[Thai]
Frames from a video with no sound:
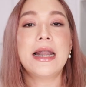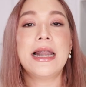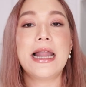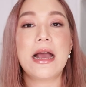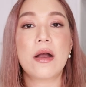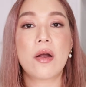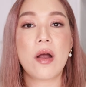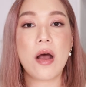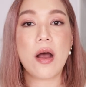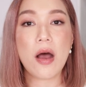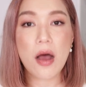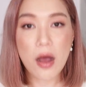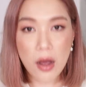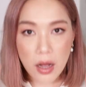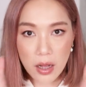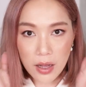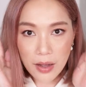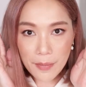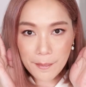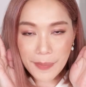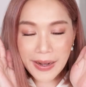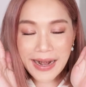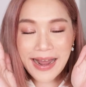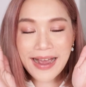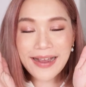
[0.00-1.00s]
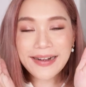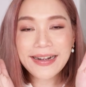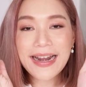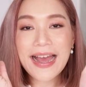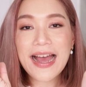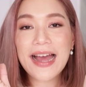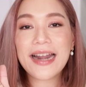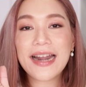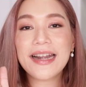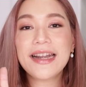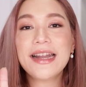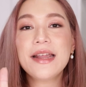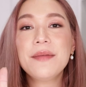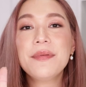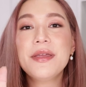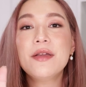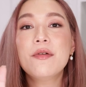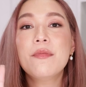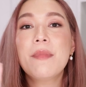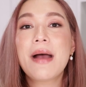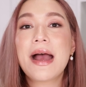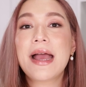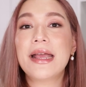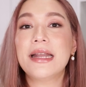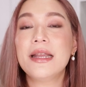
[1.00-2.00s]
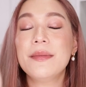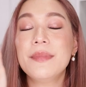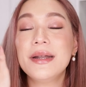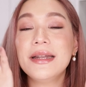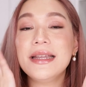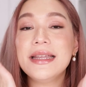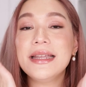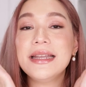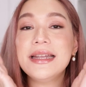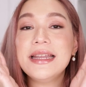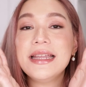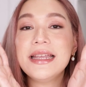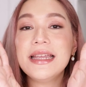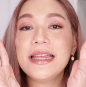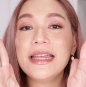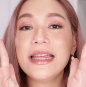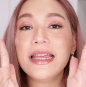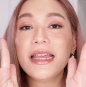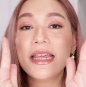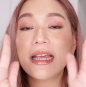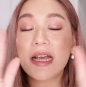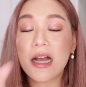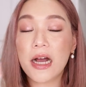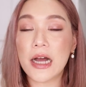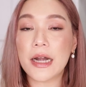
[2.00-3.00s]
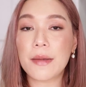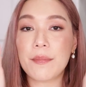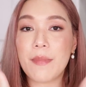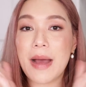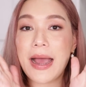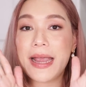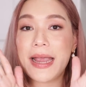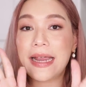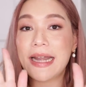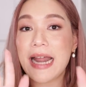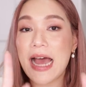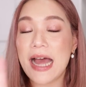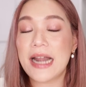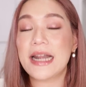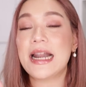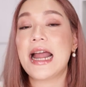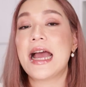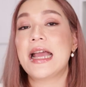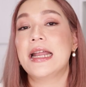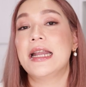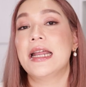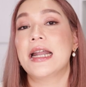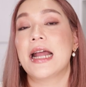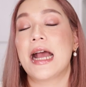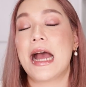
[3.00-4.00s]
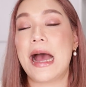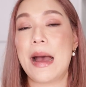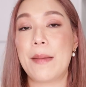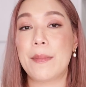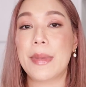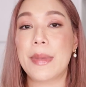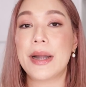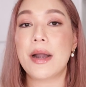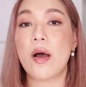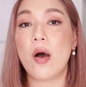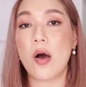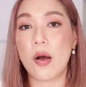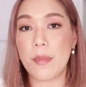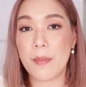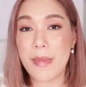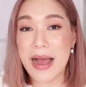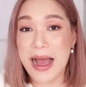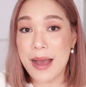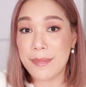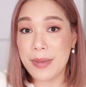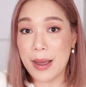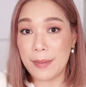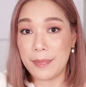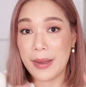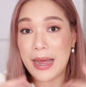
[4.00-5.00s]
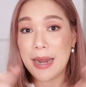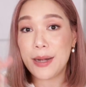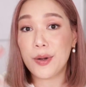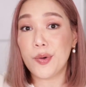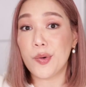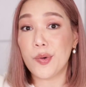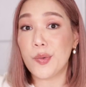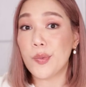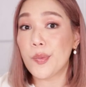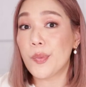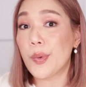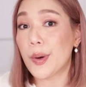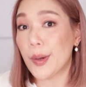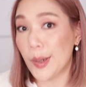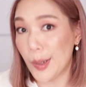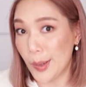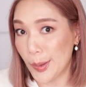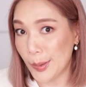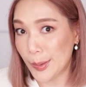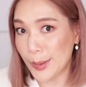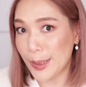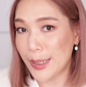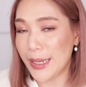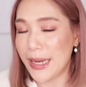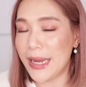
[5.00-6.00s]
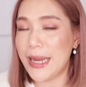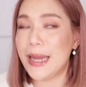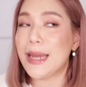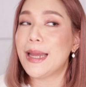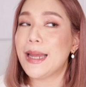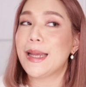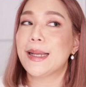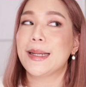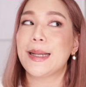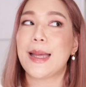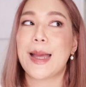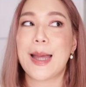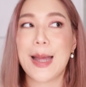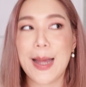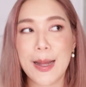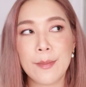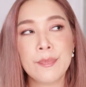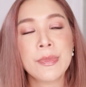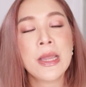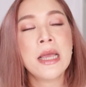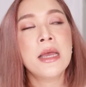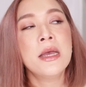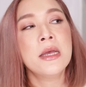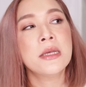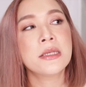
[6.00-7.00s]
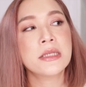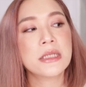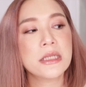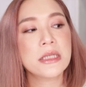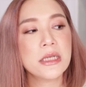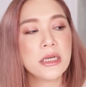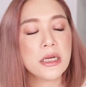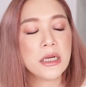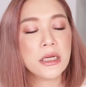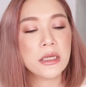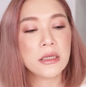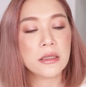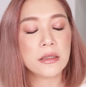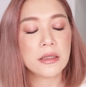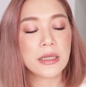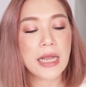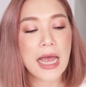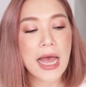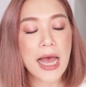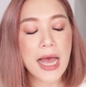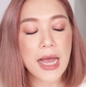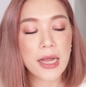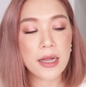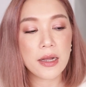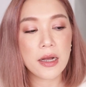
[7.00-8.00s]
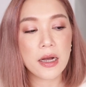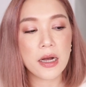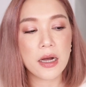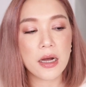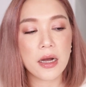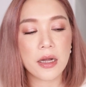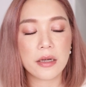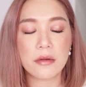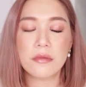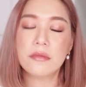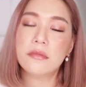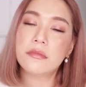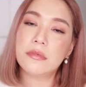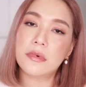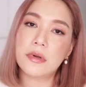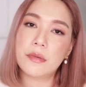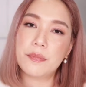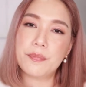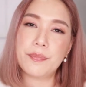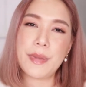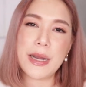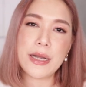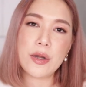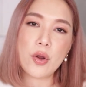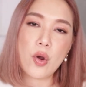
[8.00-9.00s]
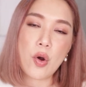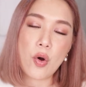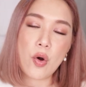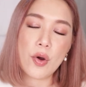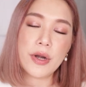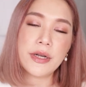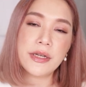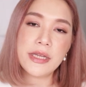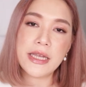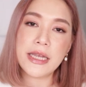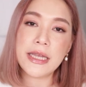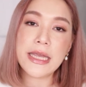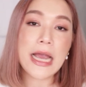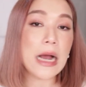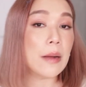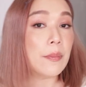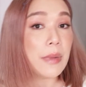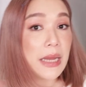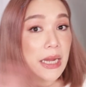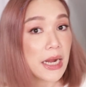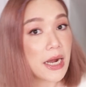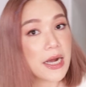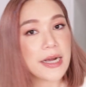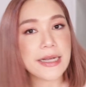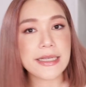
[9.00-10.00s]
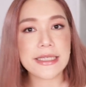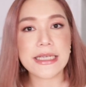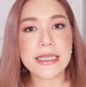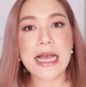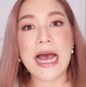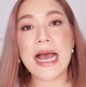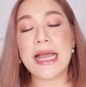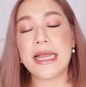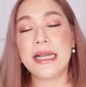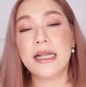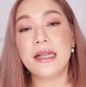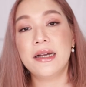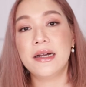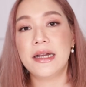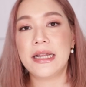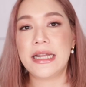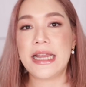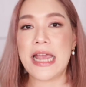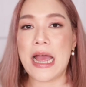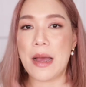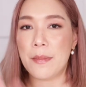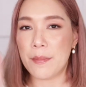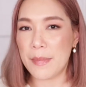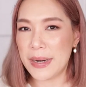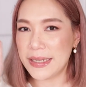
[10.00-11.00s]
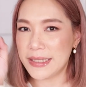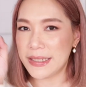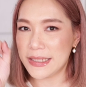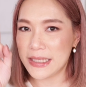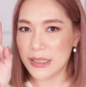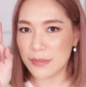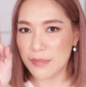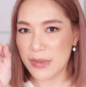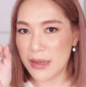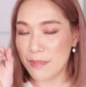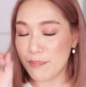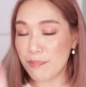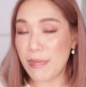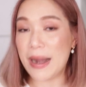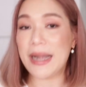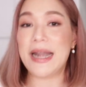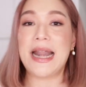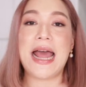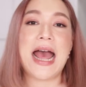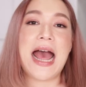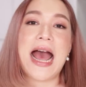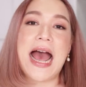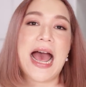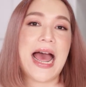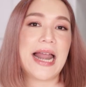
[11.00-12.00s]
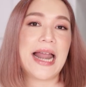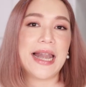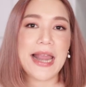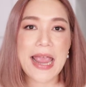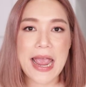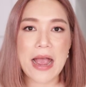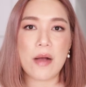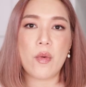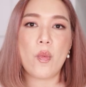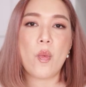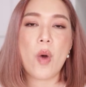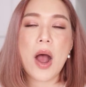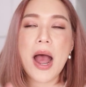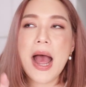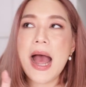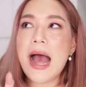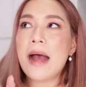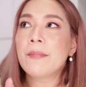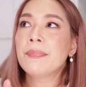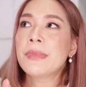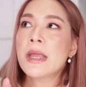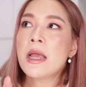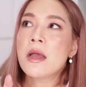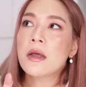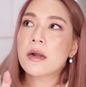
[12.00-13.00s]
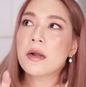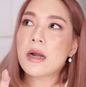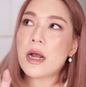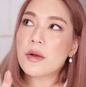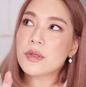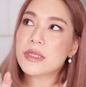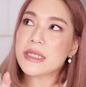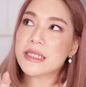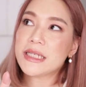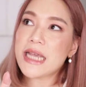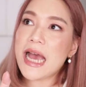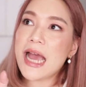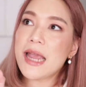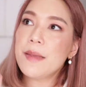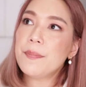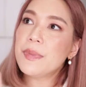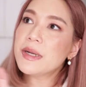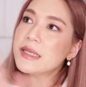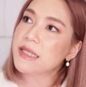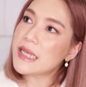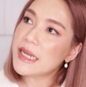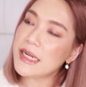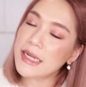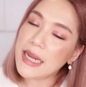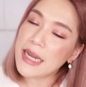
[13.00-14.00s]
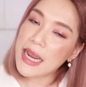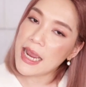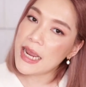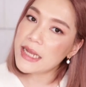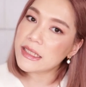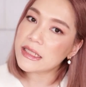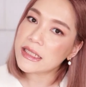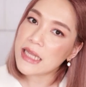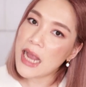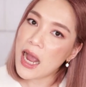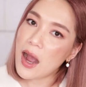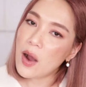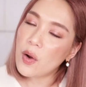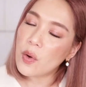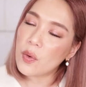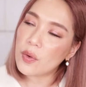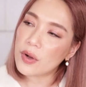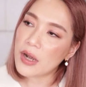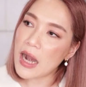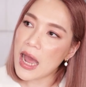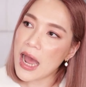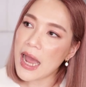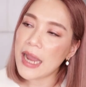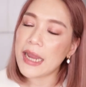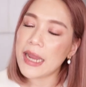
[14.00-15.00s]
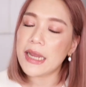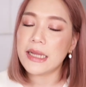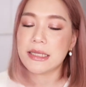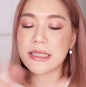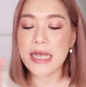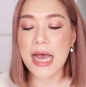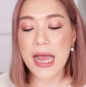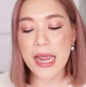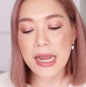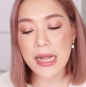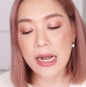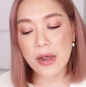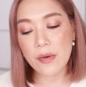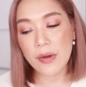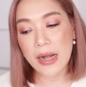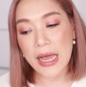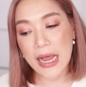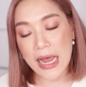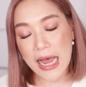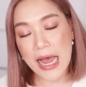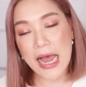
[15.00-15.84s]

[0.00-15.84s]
แล้วก็ผลักดันให้ผิวใหม่ที่มันดีๆ เกิดใหม่ด้านในเนี่ยนะคะ มันออกมาแบบ hello world นั่นเองนะคะ ซึ่งถ้าเกิดเป็นคนที่ยังไม่เคยใช้เลยเนี่ย มันจะมีปัญหาแหละว่าเราจะใช้เปอร์เซนเทจเท่าไรใช้แล้วระ